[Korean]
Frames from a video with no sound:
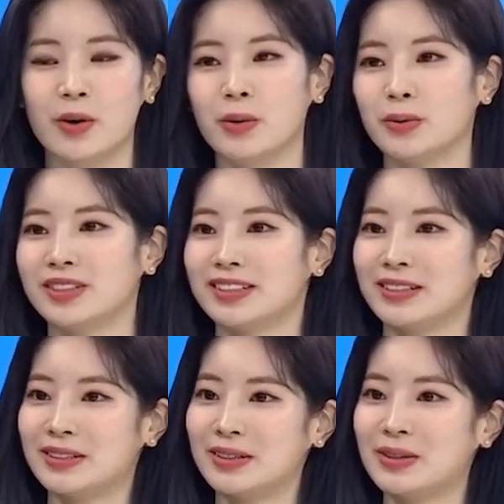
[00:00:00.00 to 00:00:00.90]
어,
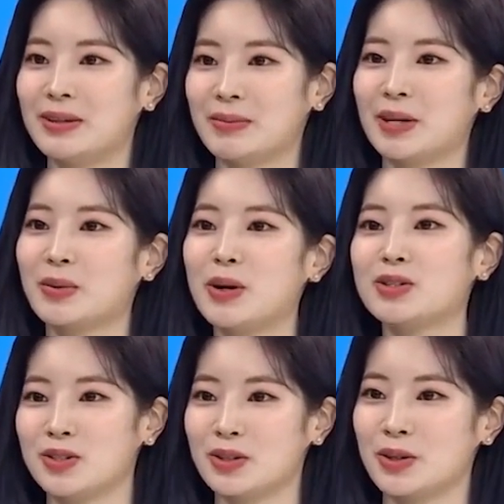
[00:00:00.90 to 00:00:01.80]
오늘 함께
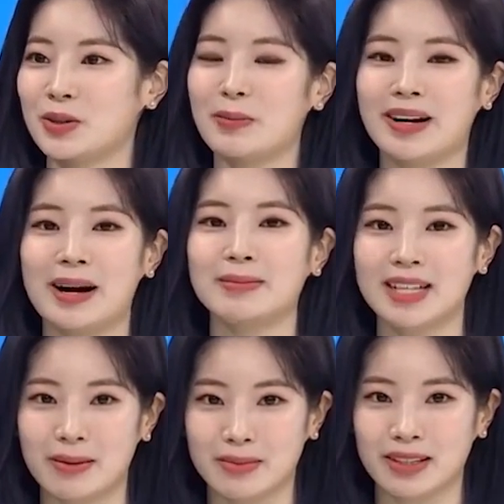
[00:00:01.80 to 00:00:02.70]
도와주셔서 정말
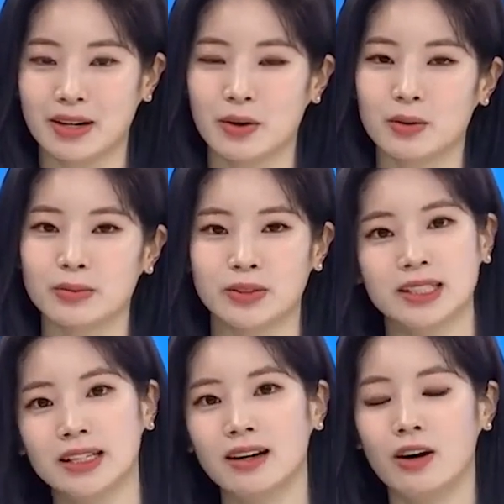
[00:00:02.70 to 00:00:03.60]
감사합니다.
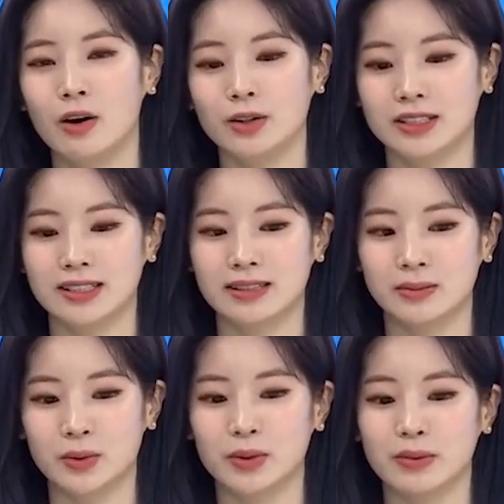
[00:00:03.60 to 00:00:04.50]
여러분 어,
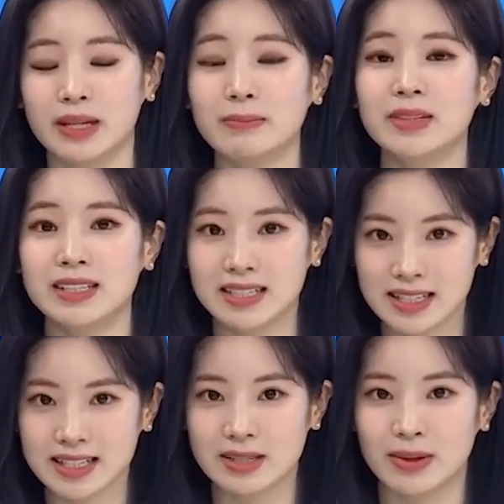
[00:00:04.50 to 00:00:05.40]
지금 조금 힘든
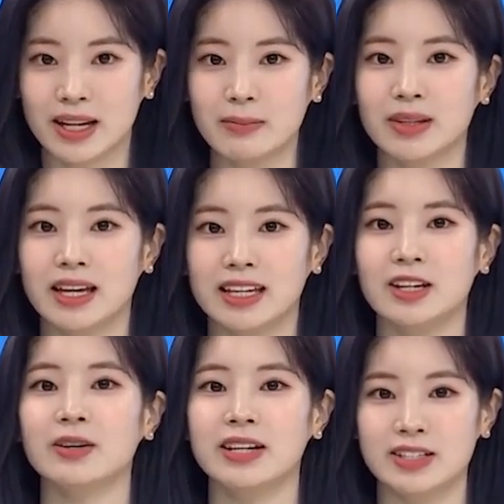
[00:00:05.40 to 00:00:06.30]
시기지만 함께
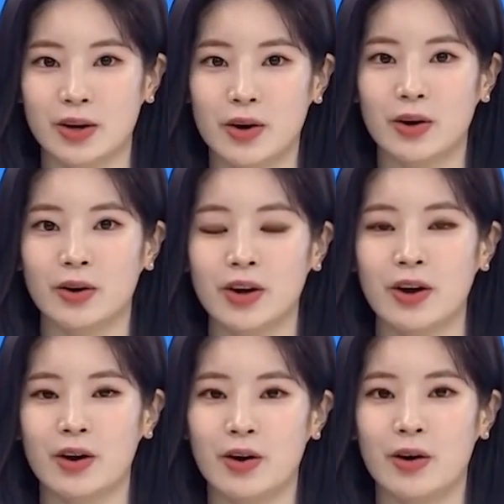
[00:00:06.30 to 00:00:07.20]
이겨내서
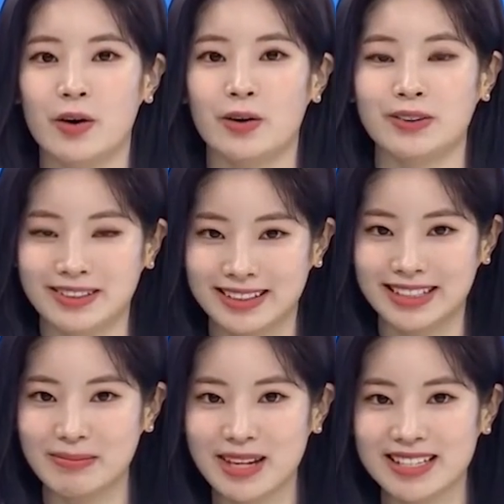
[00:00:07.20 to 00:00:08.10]
어,
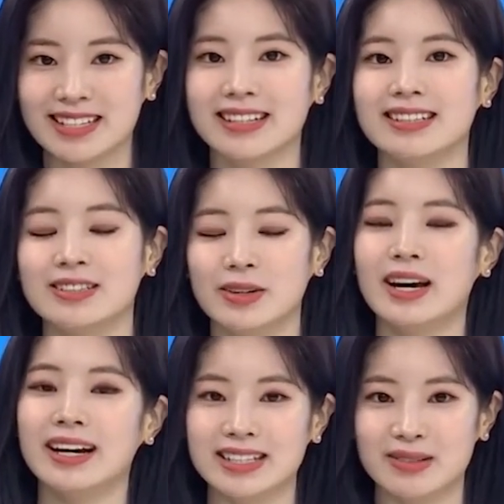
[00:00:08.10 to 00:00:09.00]
힘내시길
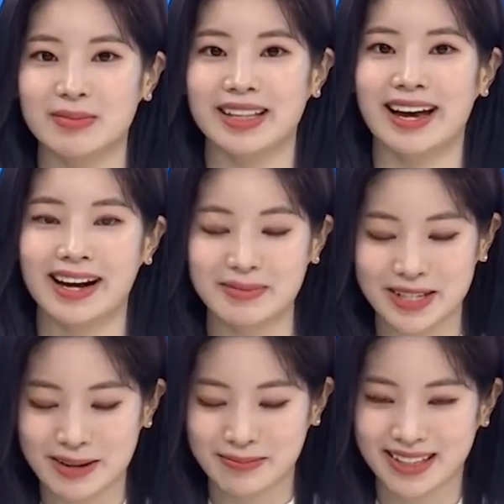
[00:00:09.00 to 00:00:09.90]
응원하겠습니다.
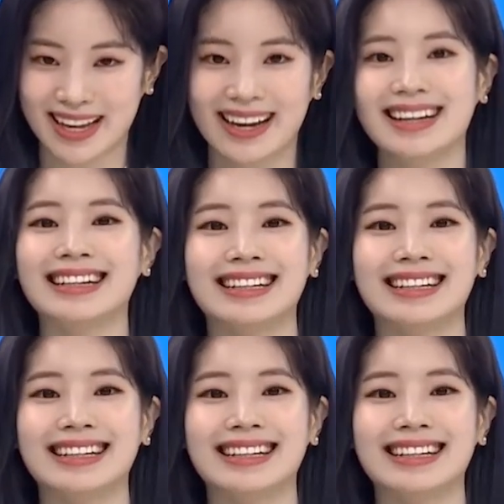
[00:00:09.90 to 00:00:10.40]
감사합니다.